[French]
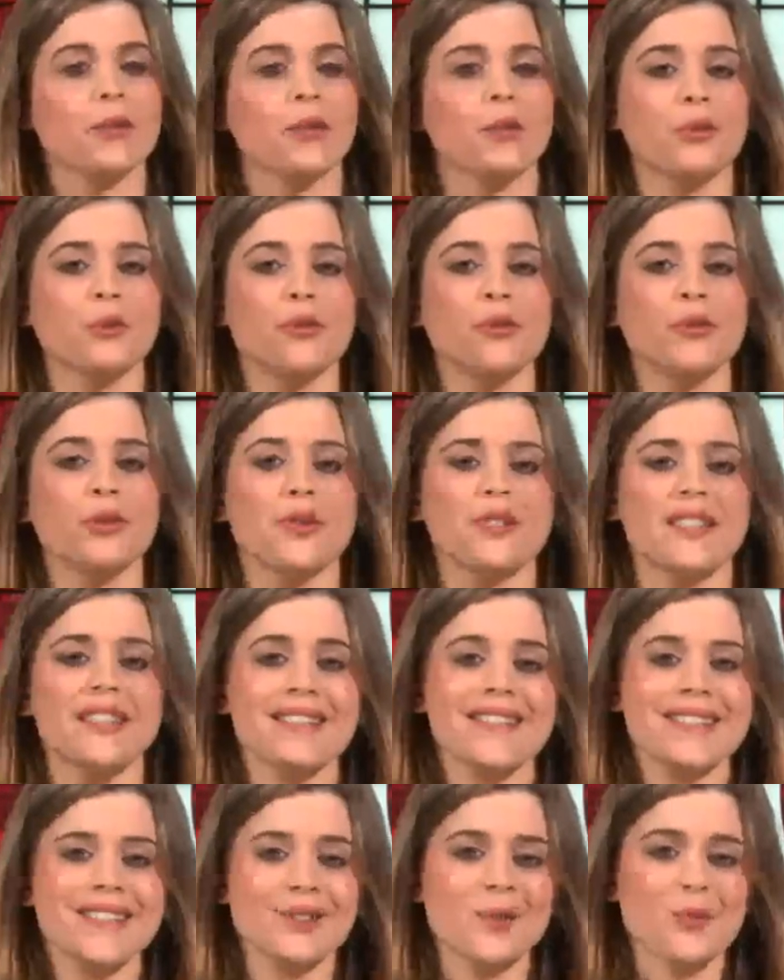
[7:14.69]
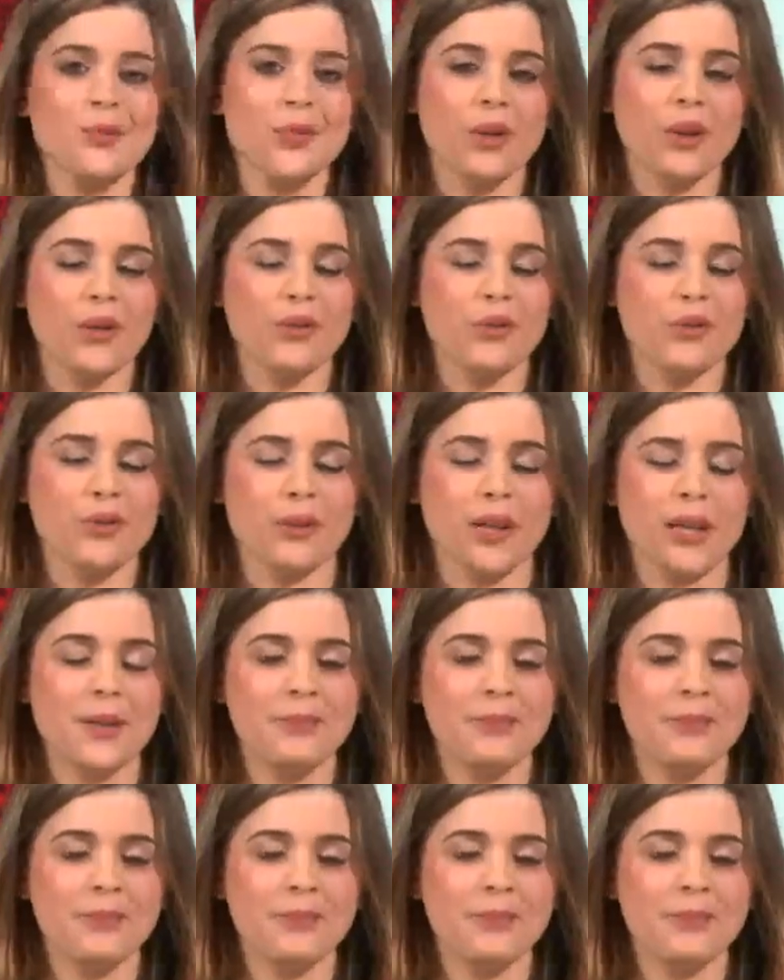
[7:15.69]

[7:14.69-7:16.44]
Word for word: On se retrouve dans un instant pour un nouveau journal.